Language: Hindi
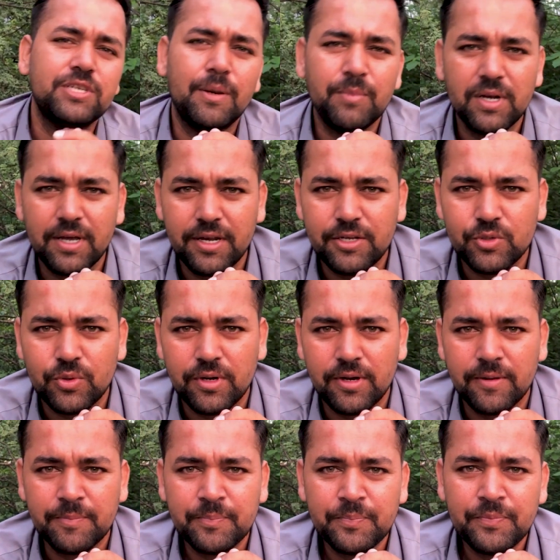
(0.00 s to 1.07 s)
शामिल करी
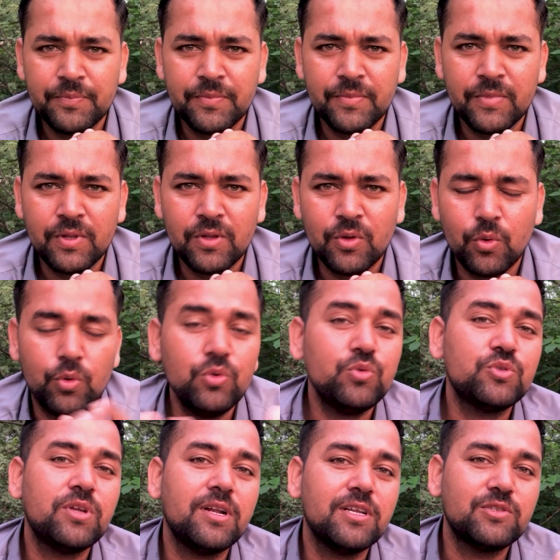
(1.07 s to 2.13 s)
छोड़ना हूँ
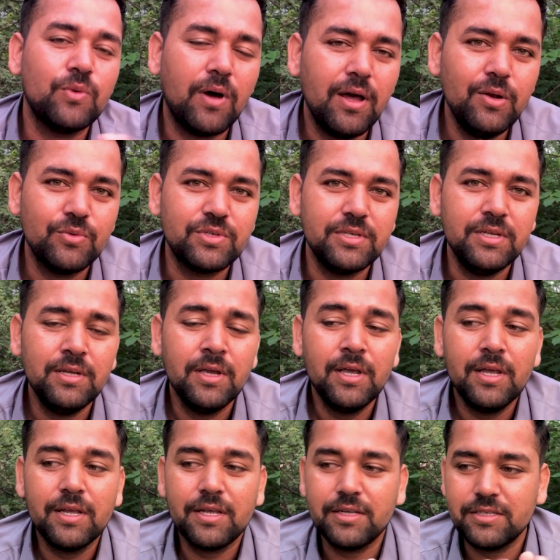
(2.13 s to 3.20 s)
तो ना सवाल हो सी
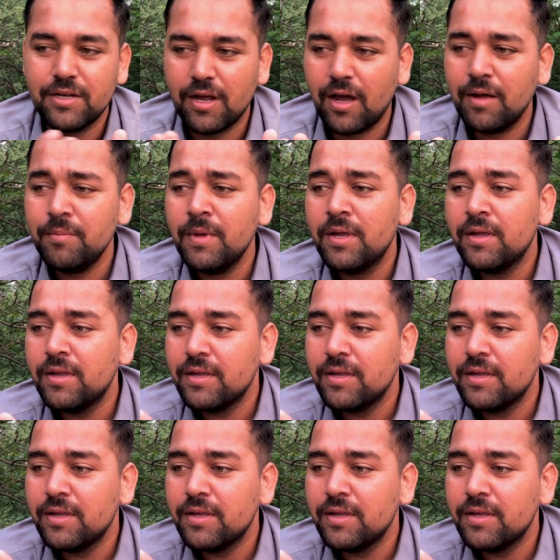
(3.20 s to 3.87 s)
कि जनाब